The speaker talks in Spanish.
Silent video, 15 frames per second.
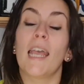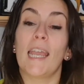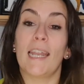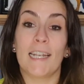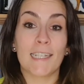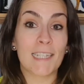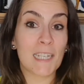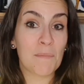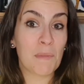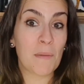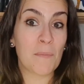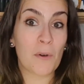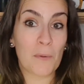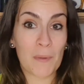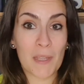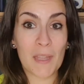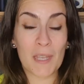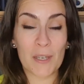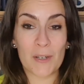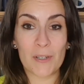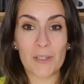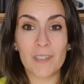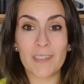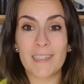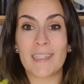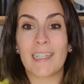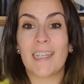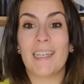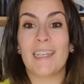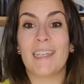En ese mismo vídeo
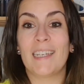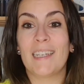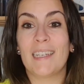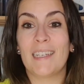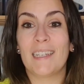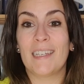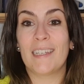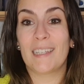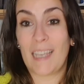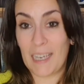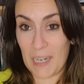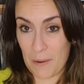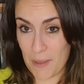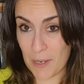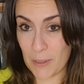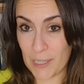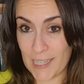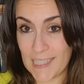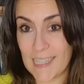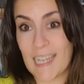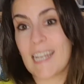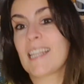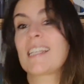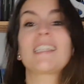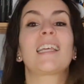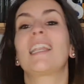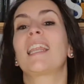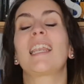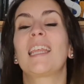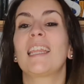que grabé con Esther, de
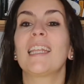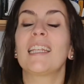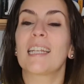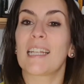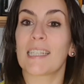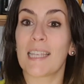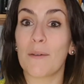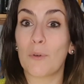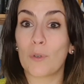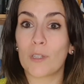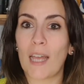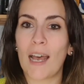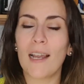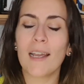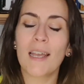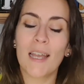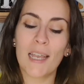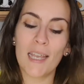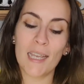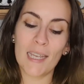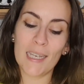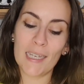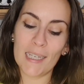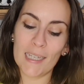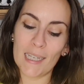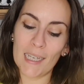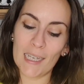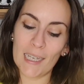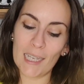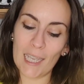Steady Reading, en ese BookTab,
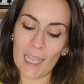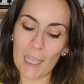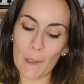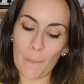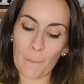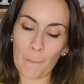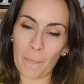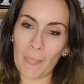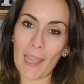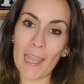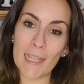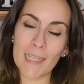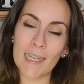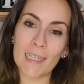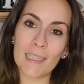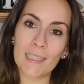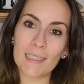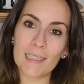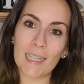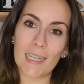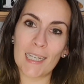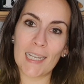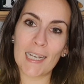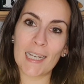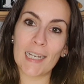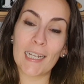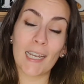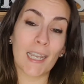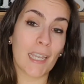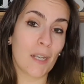Em, ella tenía que
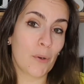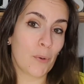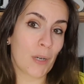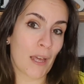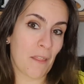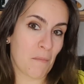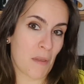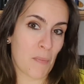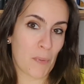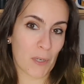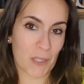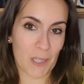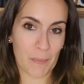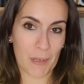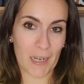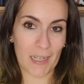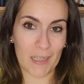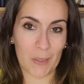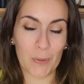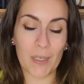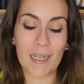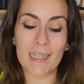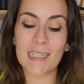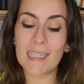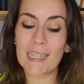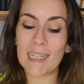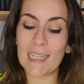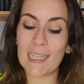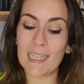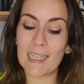elegir una de mis próximas lecturas
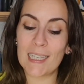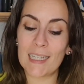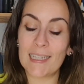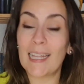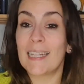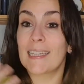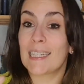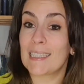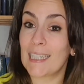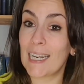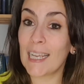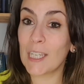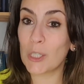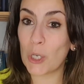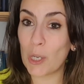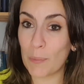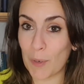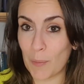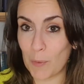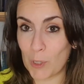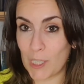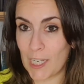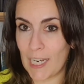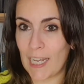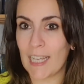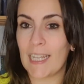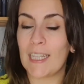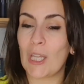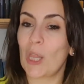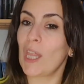y de entre tres que yo le propusiera.
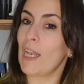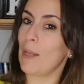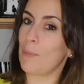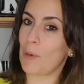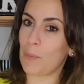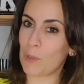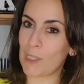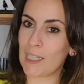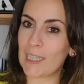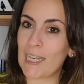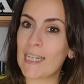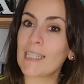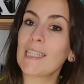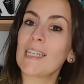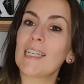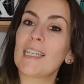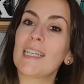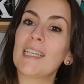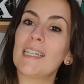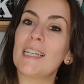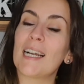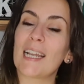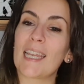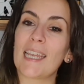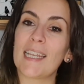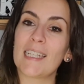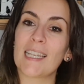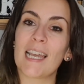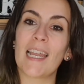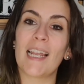Entonces le propuse tres y la que
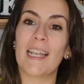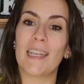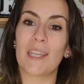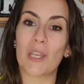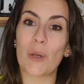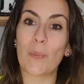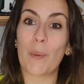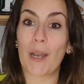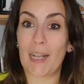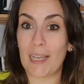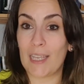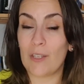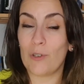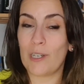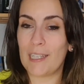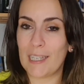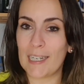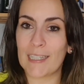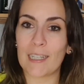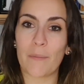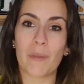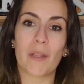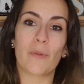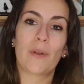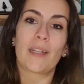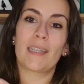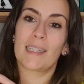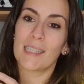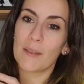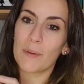ella eligió para que yo leyera también
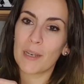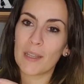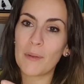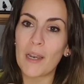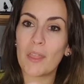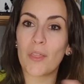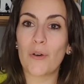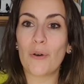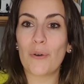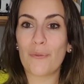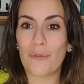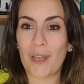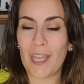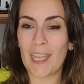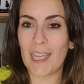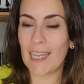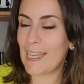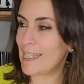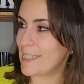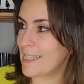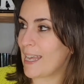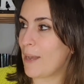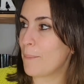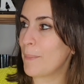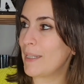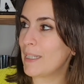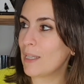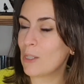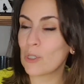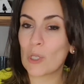durante este mes de marzo fue esta,
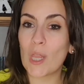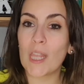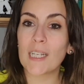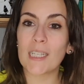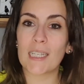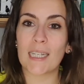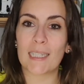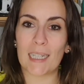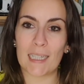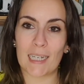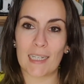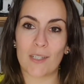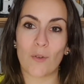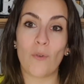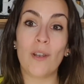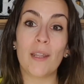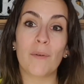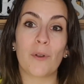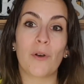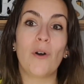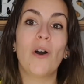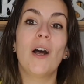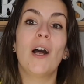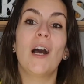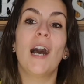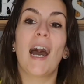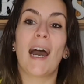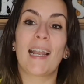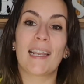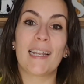221163, un libro
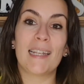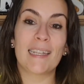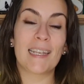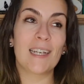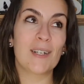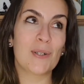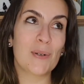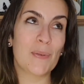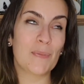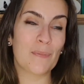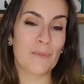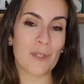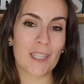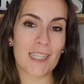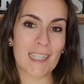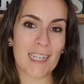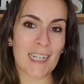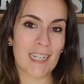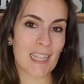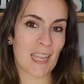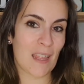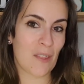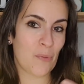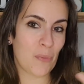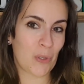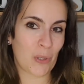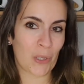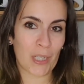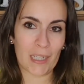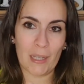al que le tengo muchas ganas de hacer un
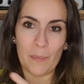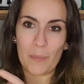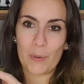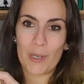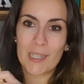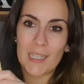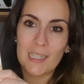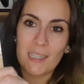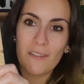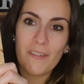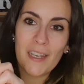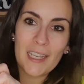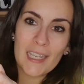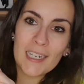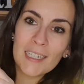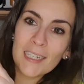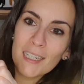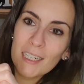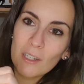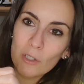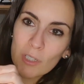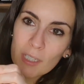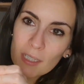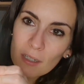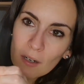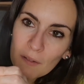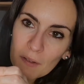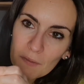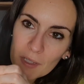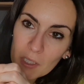montón de tiempo. Es de Stephen King, no sé si lo
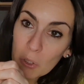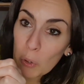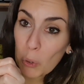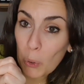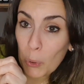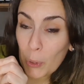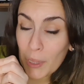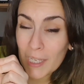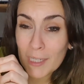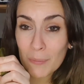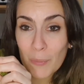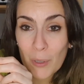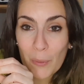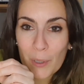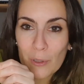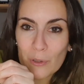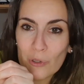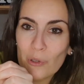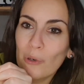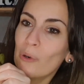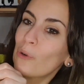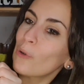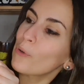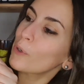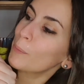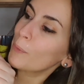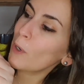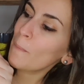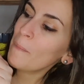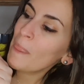habéis visto o lo conocéis, pero bueno, yo os no
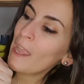nombro.